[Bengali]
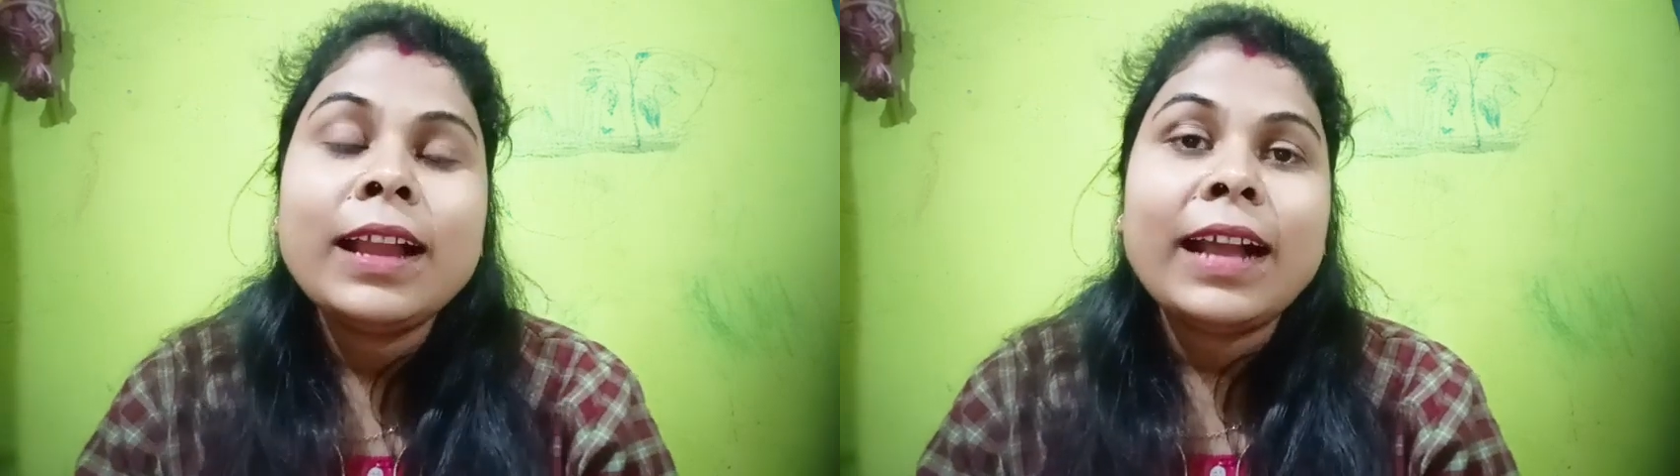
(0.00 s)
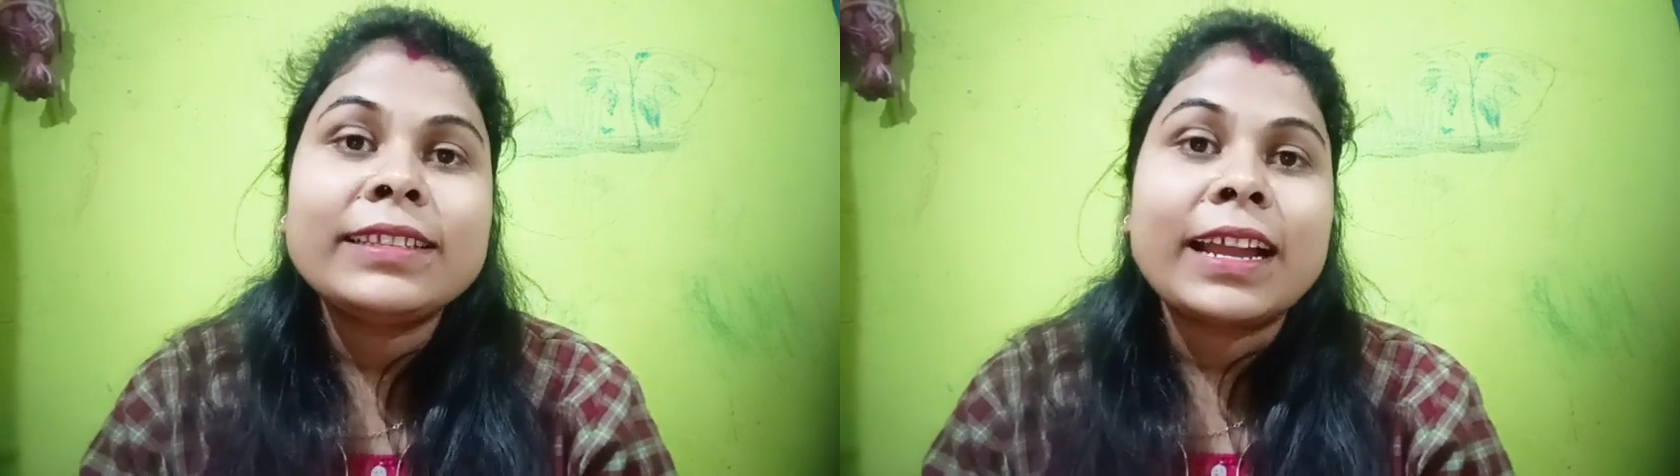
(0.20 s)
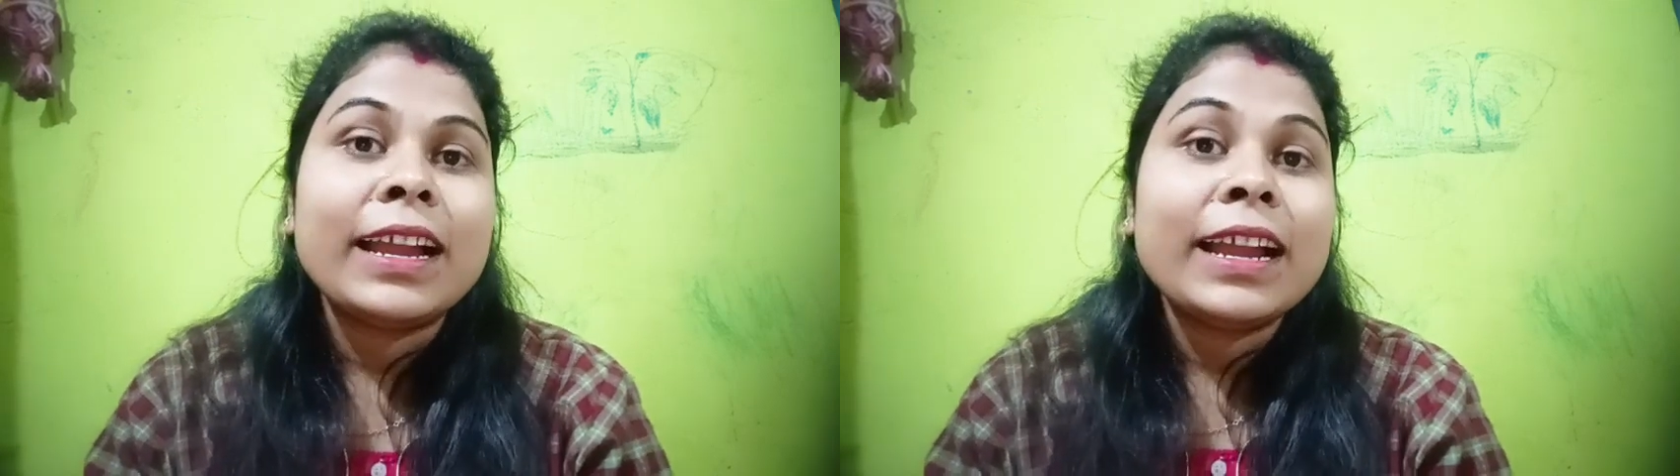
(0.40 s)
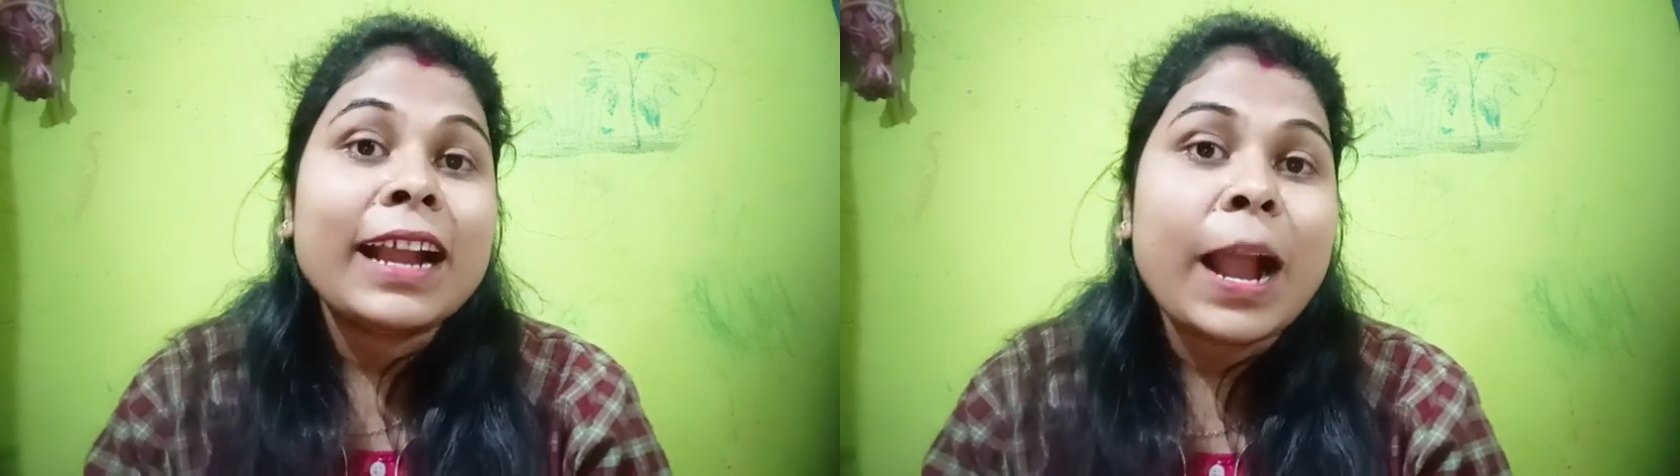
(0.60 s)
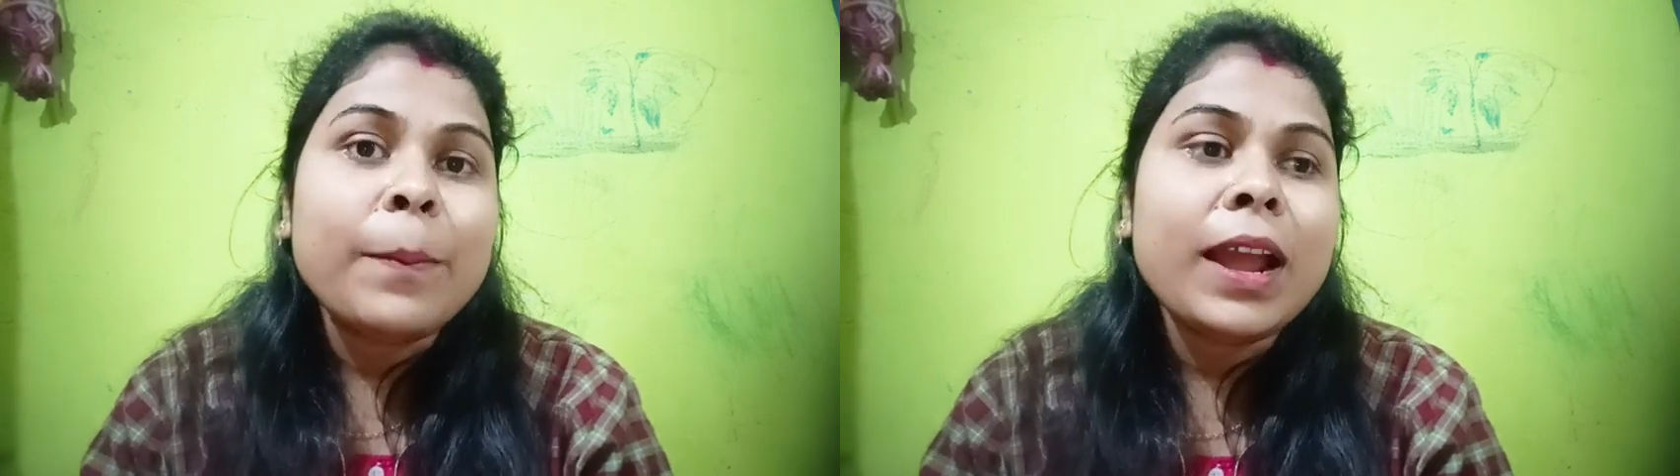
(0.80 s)
আচ্ছা
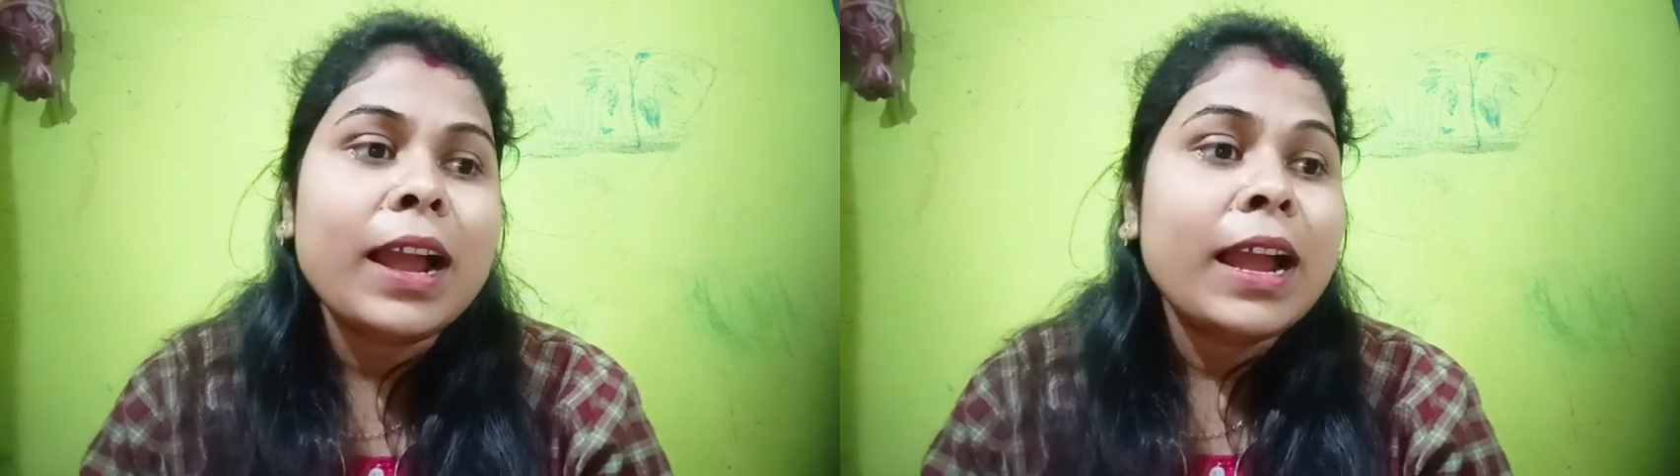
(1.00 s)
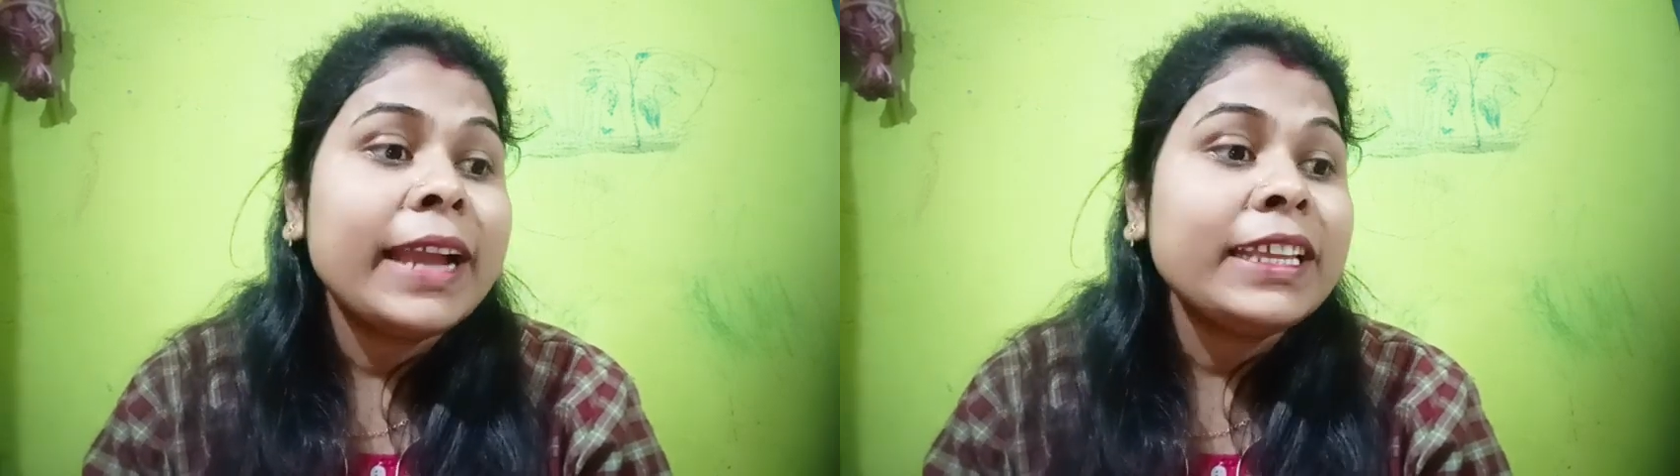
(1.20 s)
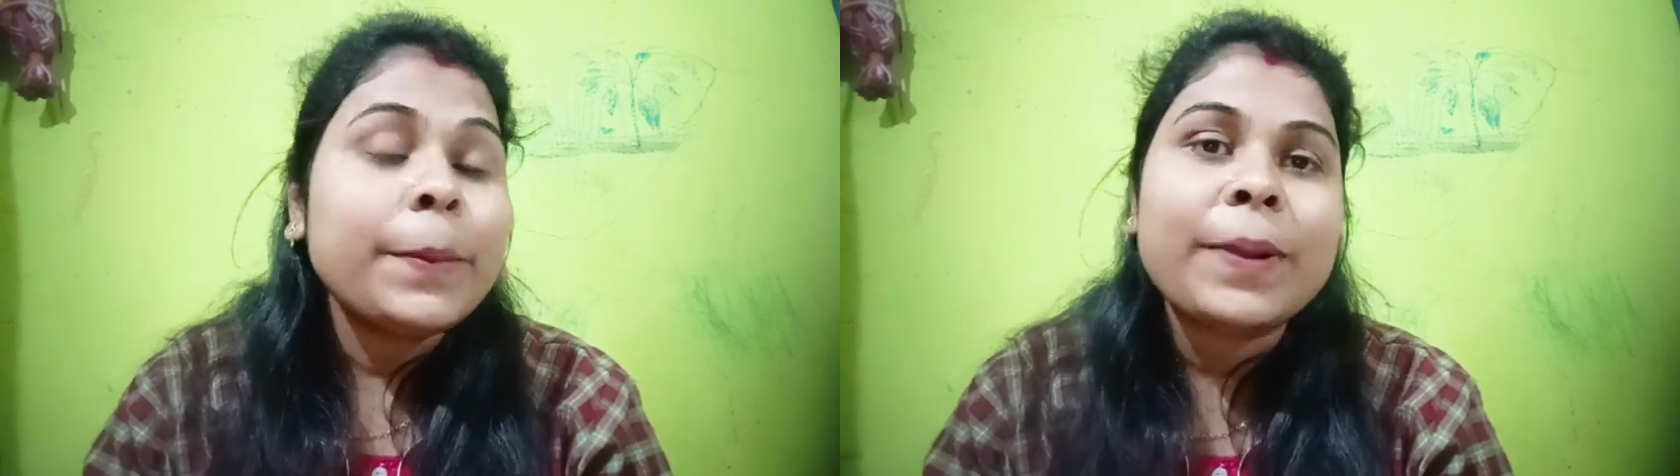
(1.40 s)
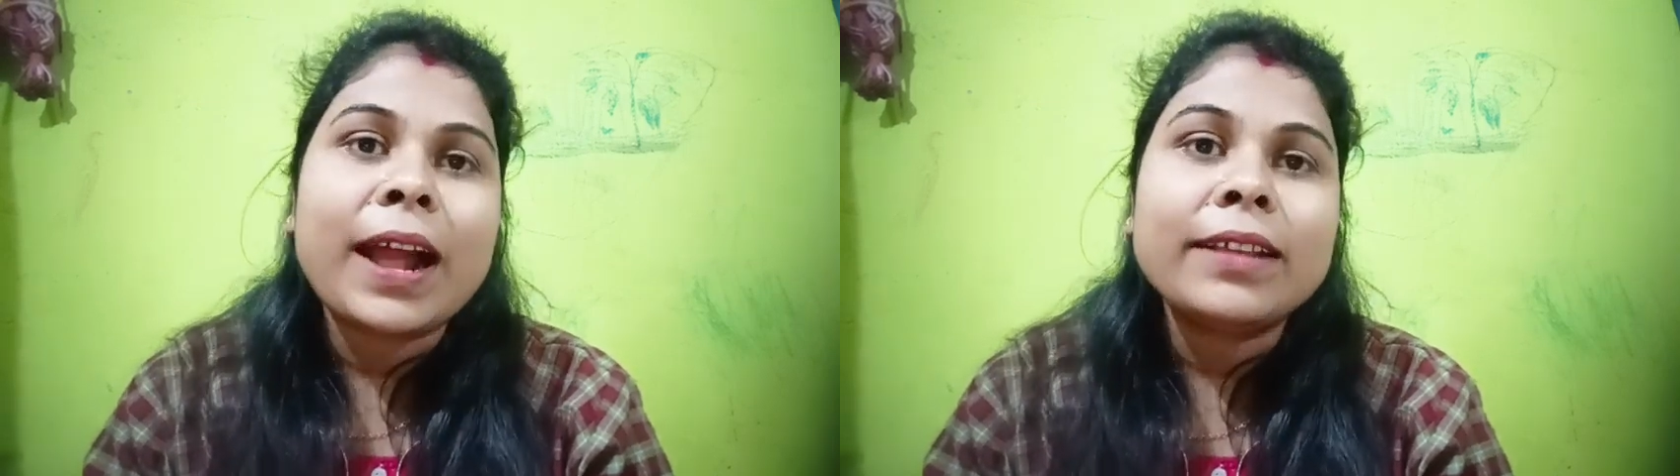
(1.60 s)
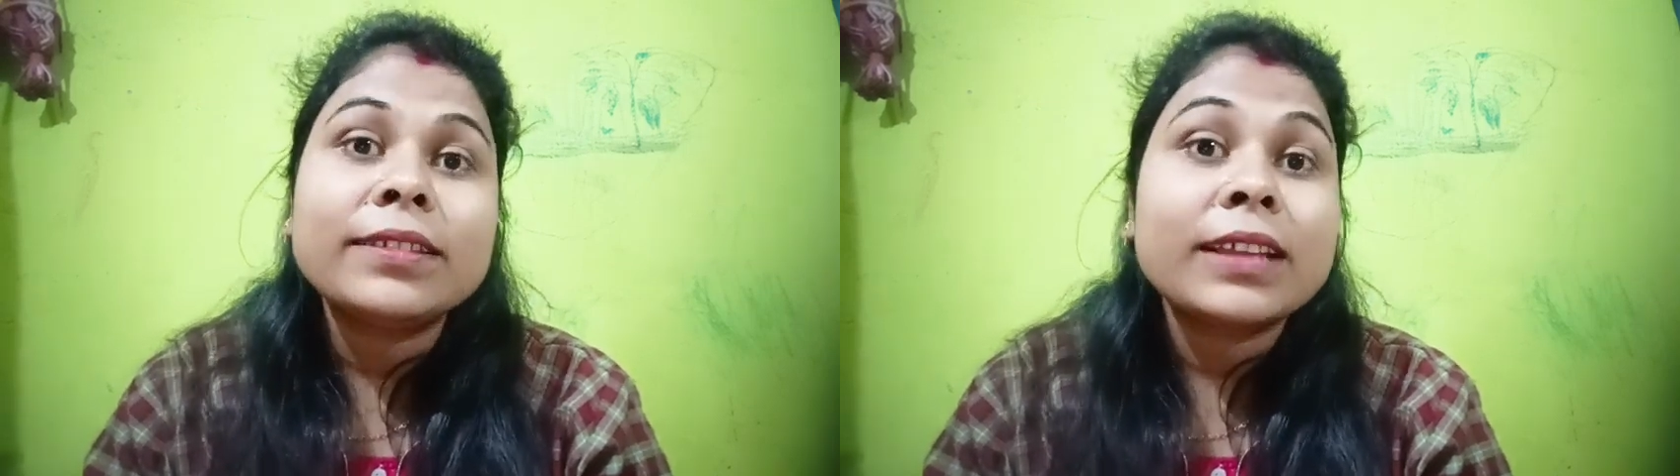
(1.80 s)
গামলা এই যে
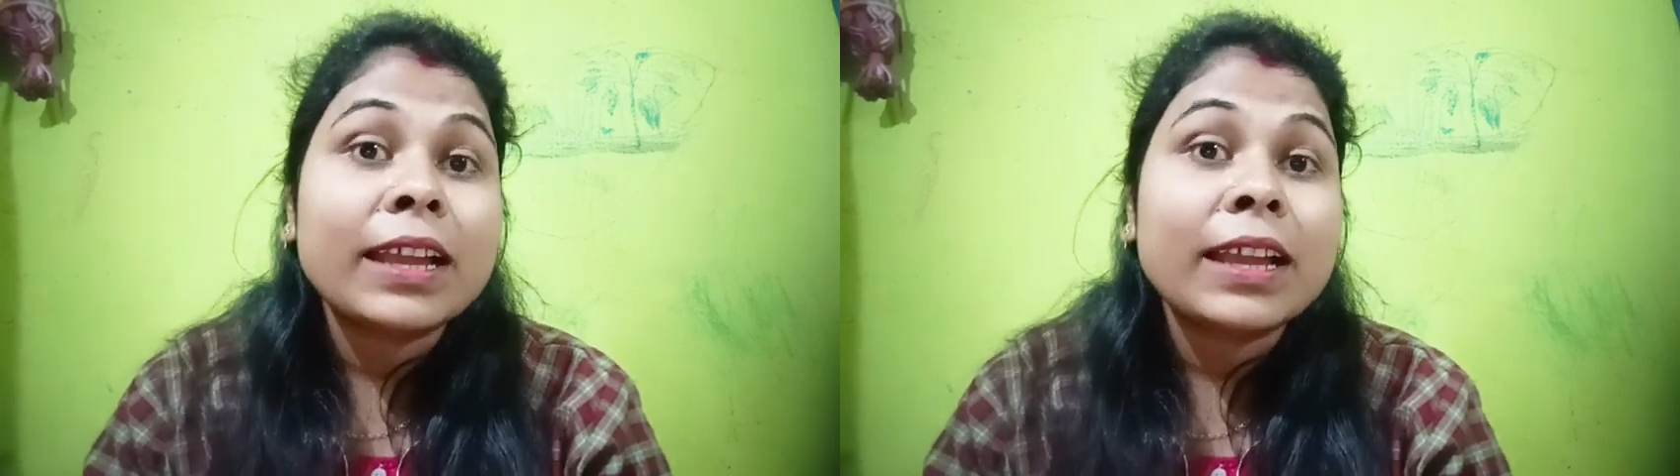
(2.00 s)
ব্রাশ